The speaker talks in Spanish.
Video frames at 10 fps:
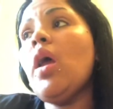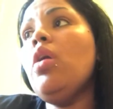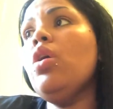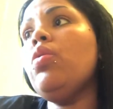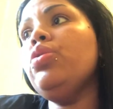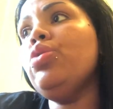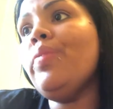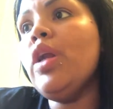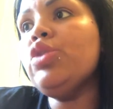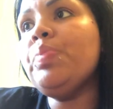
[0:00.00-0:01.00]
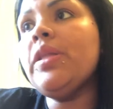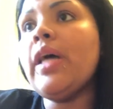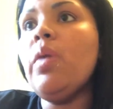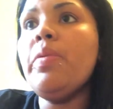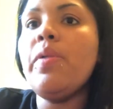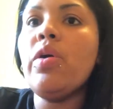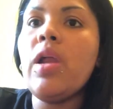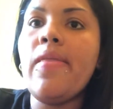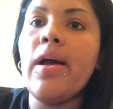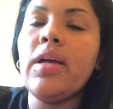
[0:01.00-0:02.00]
Lo, cuando uno va al hospital, lo primero que
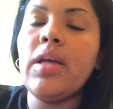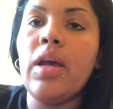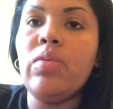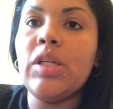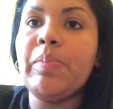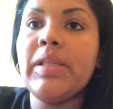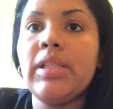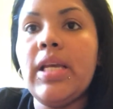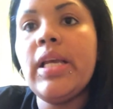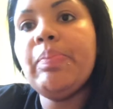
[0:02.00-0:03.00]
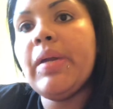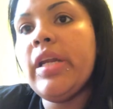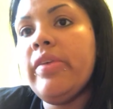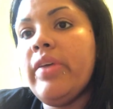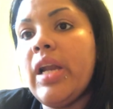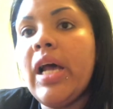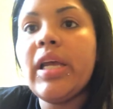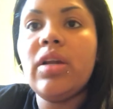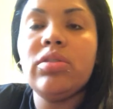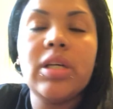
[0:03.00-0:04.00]
le dan que unas pastillas para nivelar,
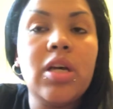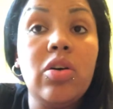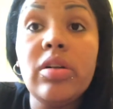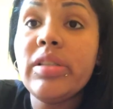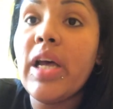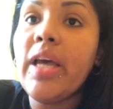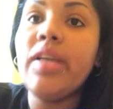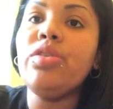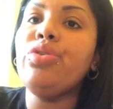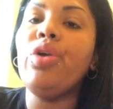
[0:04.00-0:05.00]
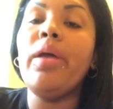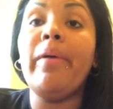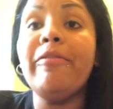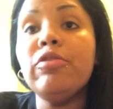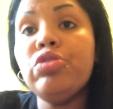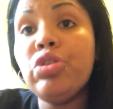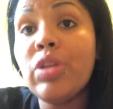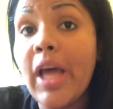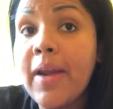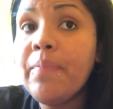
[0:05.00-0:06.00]
que no sé qué cosa, eso no le va a
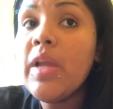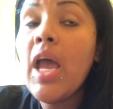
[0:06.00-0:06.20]
funcionar.